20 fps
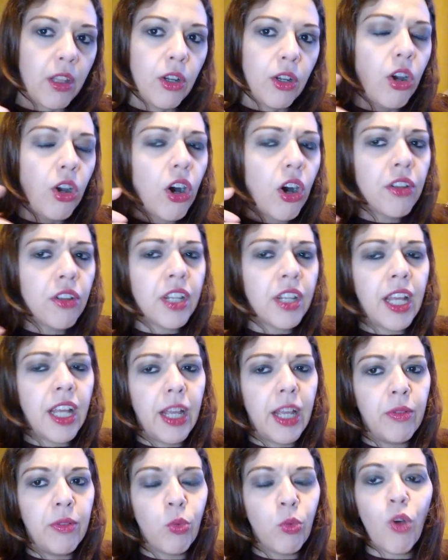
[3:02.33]
con
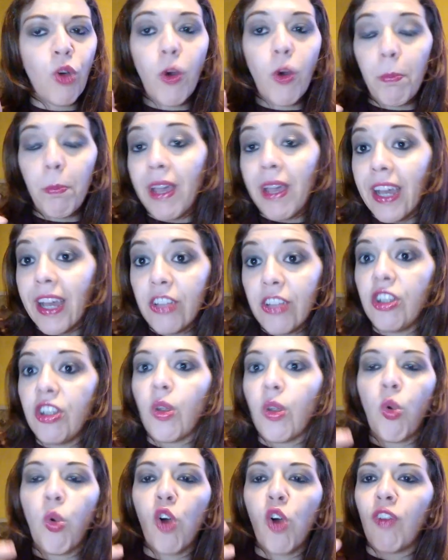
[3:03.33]
eh, un nuovo
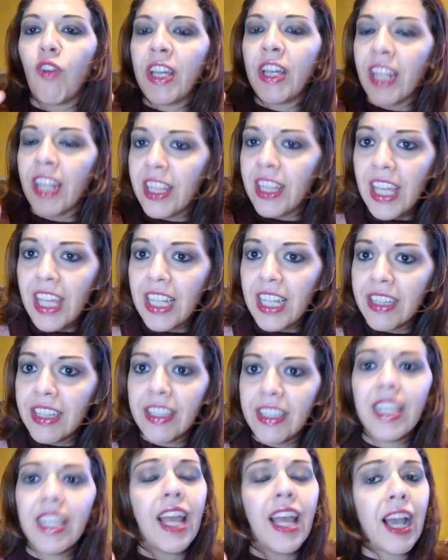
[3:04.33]
packaging, un nuovo
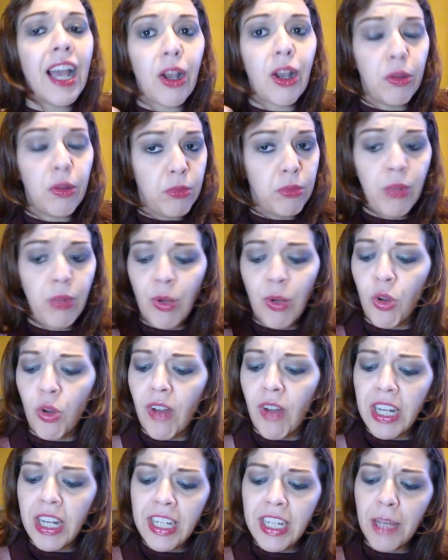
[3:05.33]
ingredienti e anche una
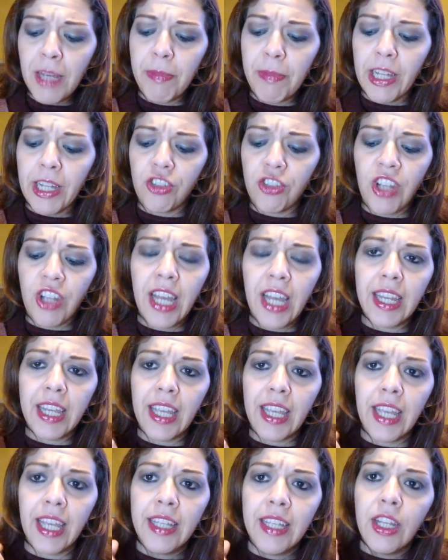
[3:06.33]
nuova linea perché c'è
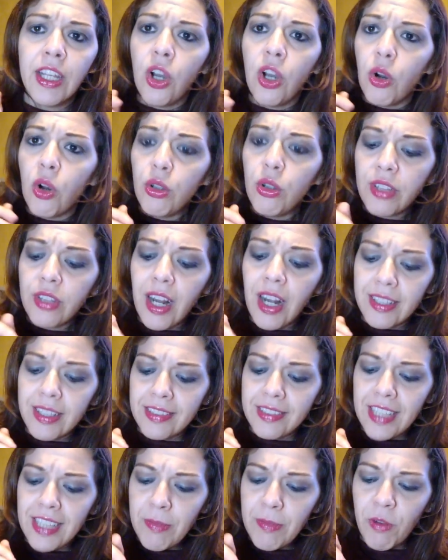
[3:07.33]
anche, oltre alla
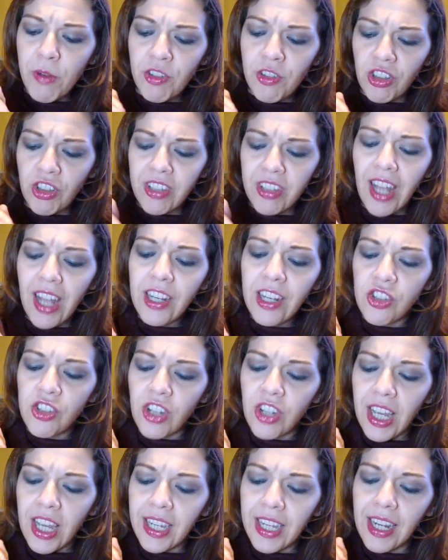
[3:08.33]
sebo vegetale,
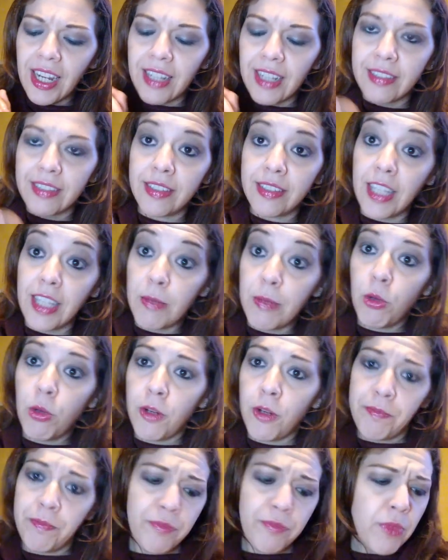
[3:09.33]
c'è anche la
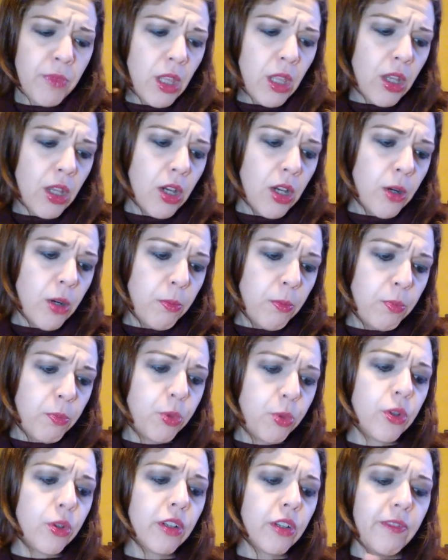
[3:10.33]
sebo
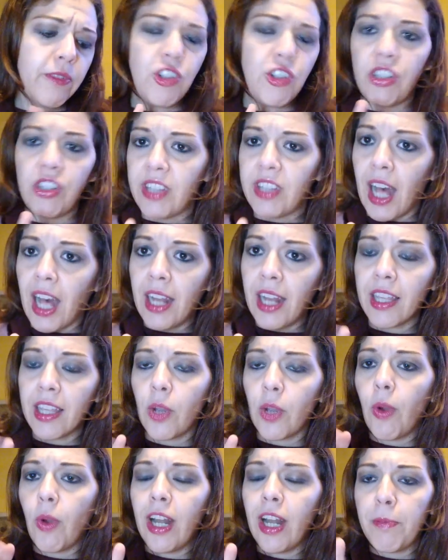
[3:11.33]
pur vegetale che
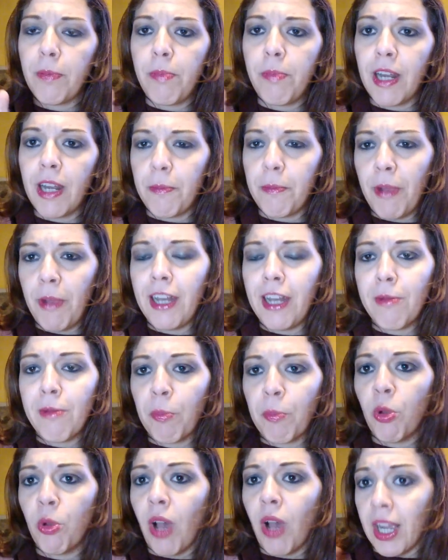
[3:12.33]
è quella per la pelle
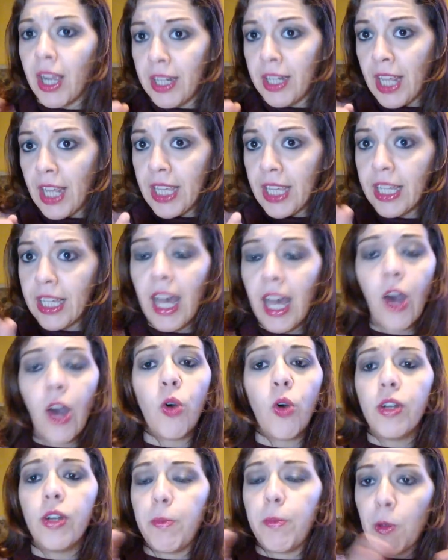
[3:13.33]
proprio acneica
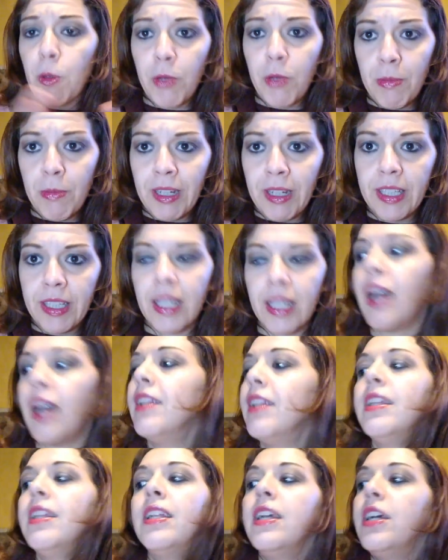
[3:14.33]
o problematica.
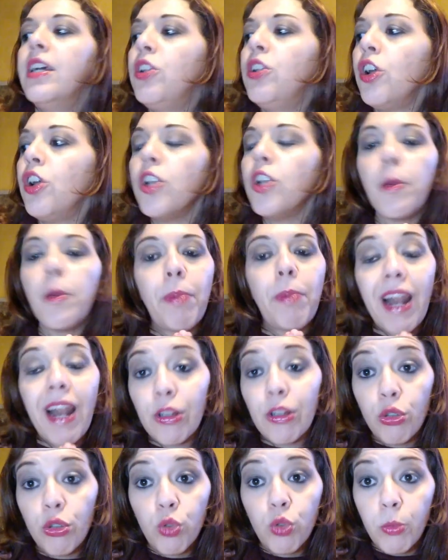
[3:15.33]
Non ne ho
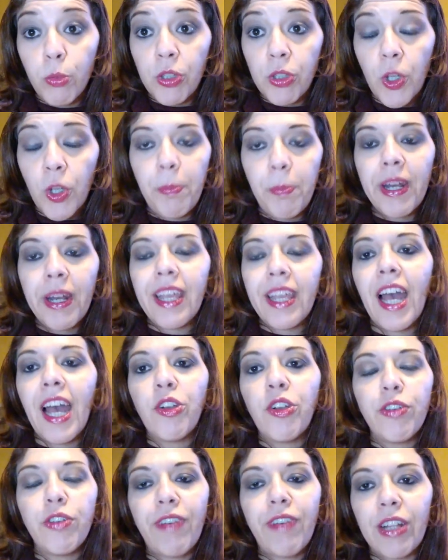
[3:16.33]
parlato subito perché
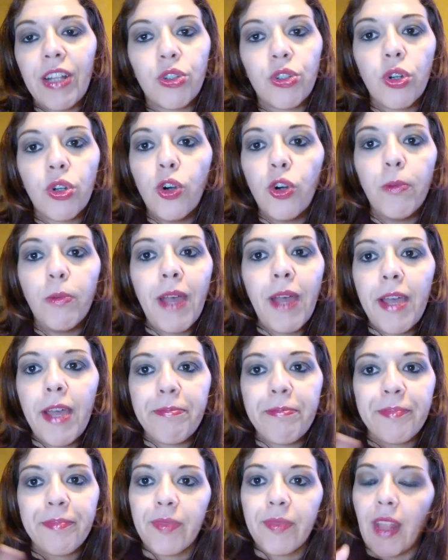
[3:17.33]
hanno fatto
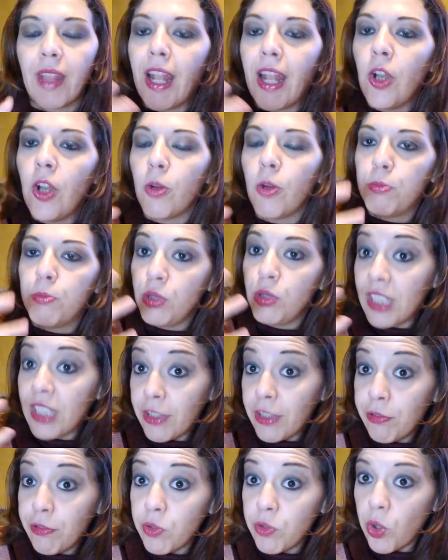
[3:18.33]
come l'hanno
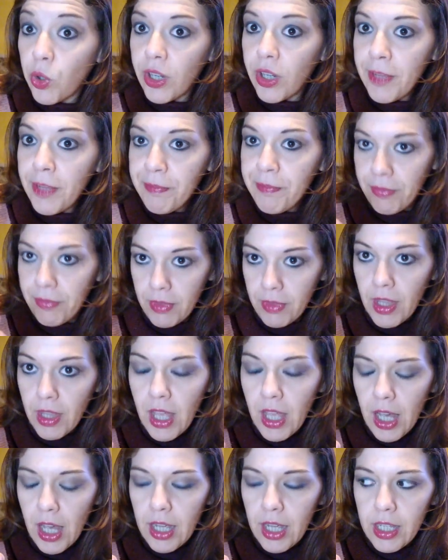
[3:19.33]
buttata fuori
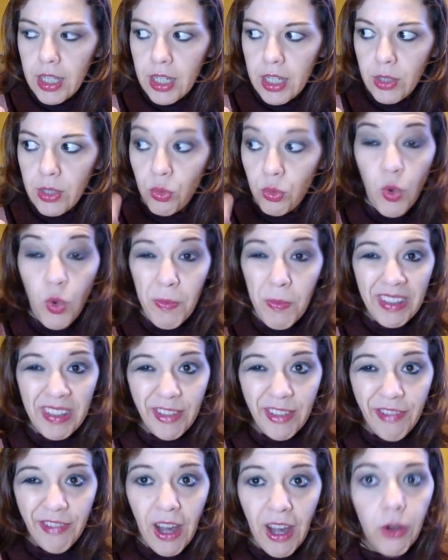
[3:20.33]
eh, due
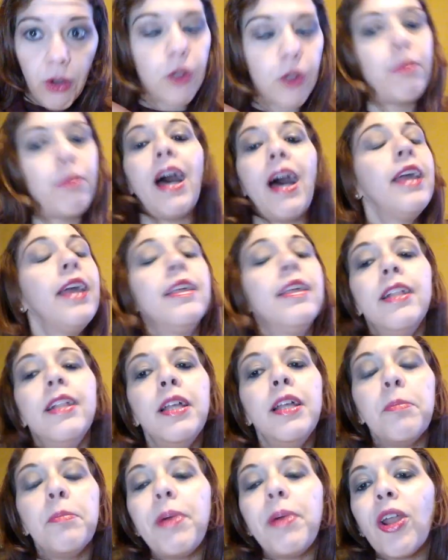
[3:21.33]
mesi fa ormai,
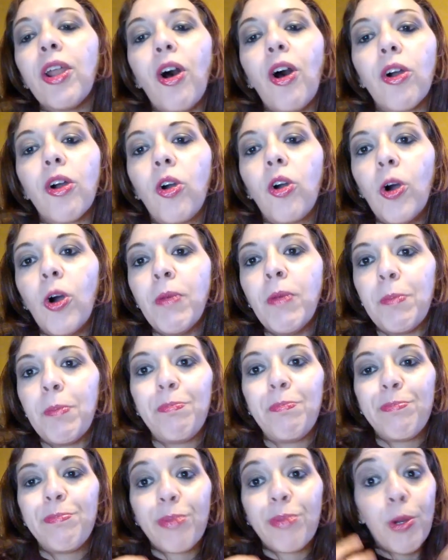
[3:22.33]
però
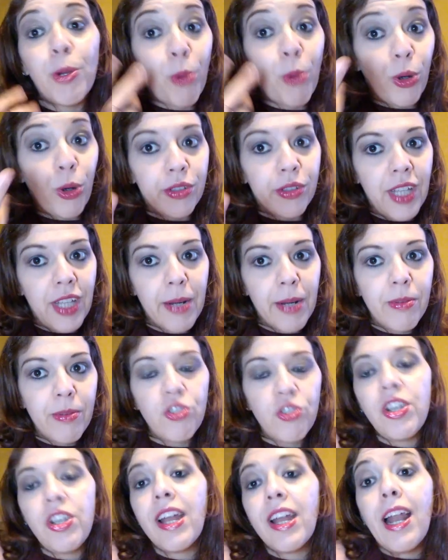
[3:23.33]
come promoter
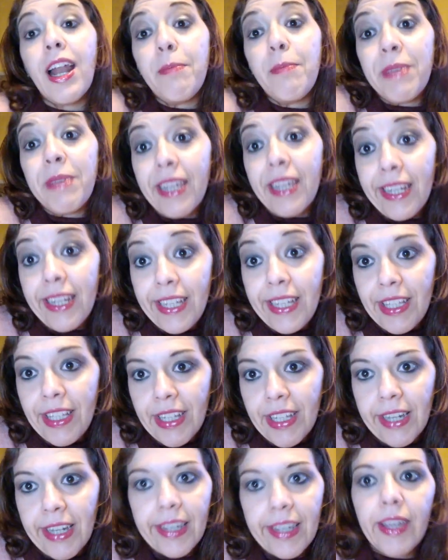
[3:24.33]
c'era la
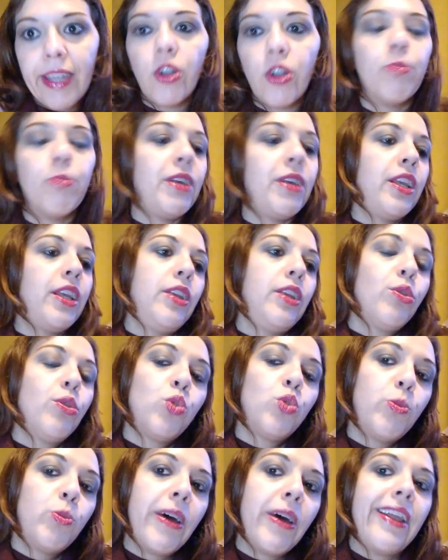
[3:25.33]
Michelinia che come
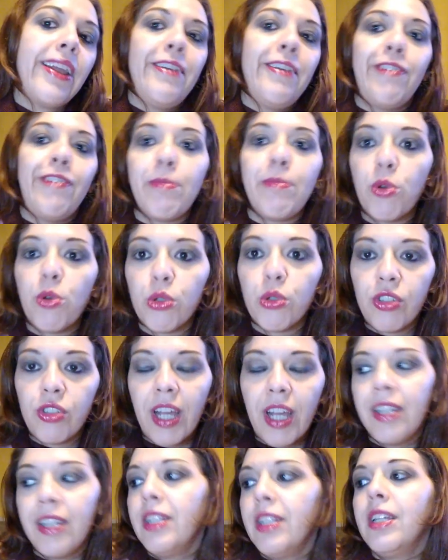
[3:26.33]
youtuber è
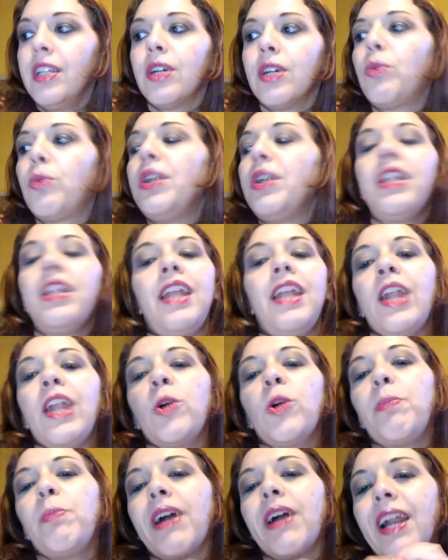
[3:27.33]
famosa, quindi ne
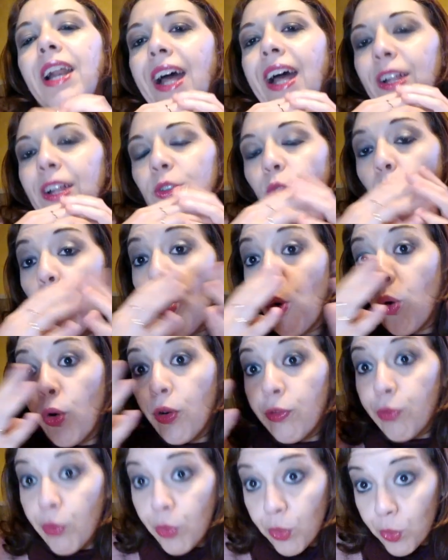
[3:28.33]
hanno parlato
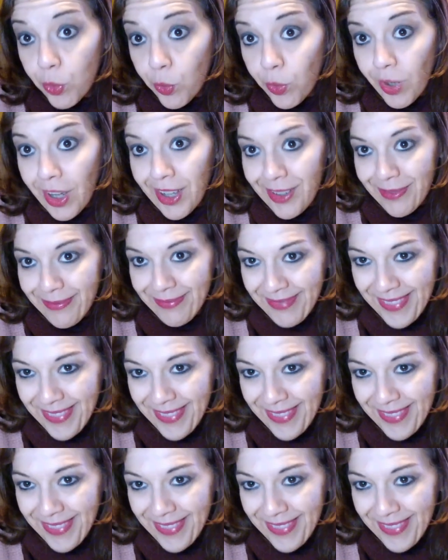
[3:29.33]
ovunque.